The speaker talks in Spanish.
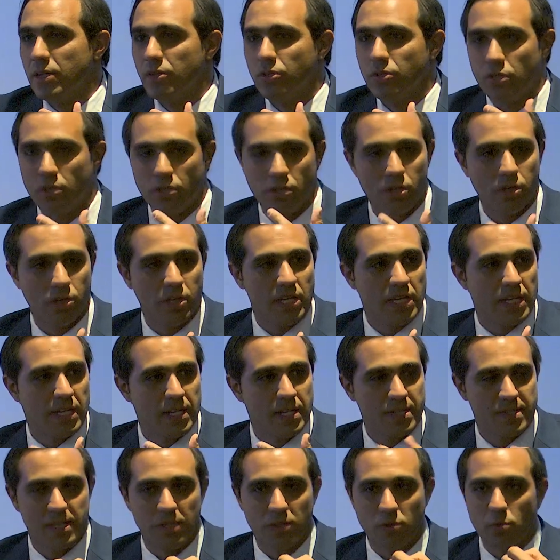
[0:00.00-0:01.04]
todos
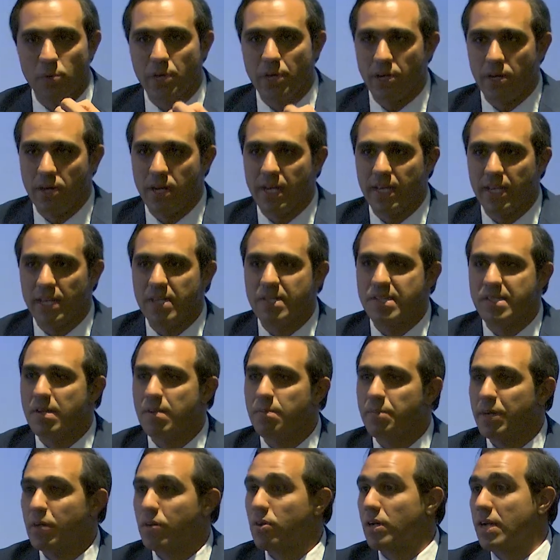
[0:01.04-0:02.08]
quienes estuvieron aquí
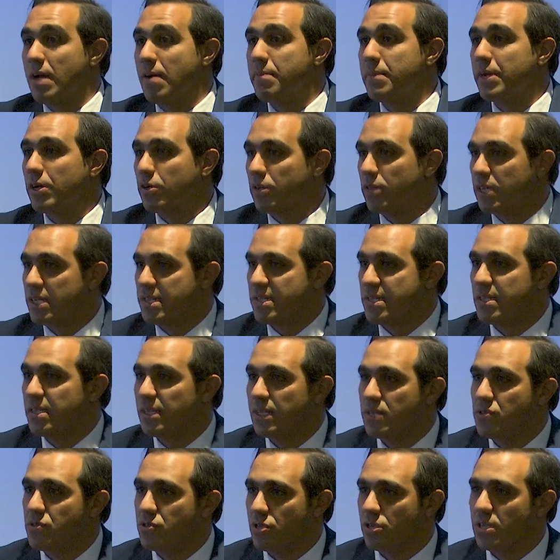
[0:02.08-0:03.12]
siempre con las mejores
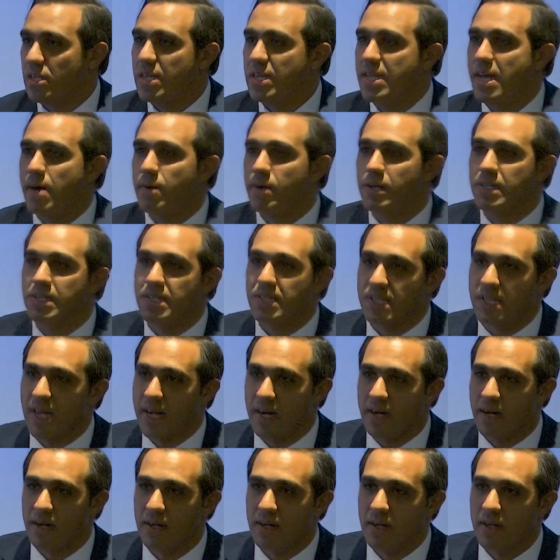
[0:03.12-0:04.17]
intenciones de
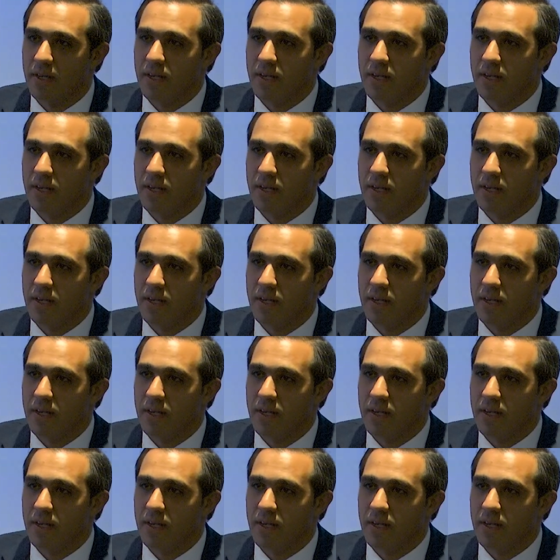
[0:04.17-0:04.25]
avanzar